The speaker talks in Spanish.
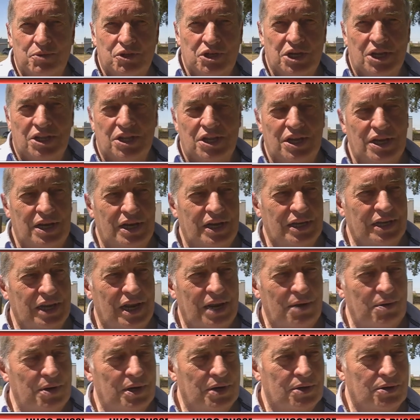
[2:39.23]
ya tenía que estar
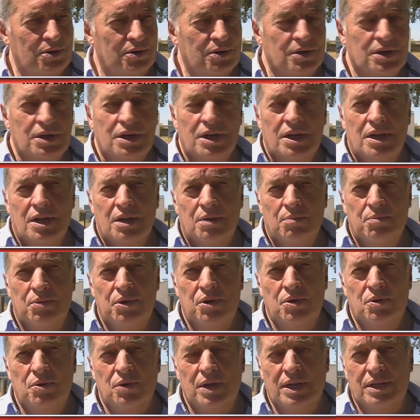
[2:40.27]
abierto.
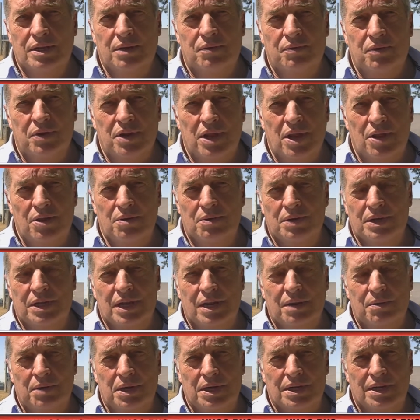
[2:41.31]
Pero antes de fin de año va a
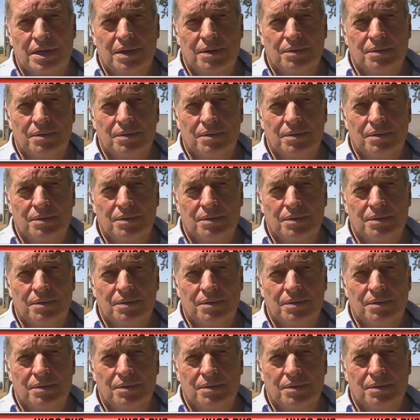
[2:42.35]
estar abierto.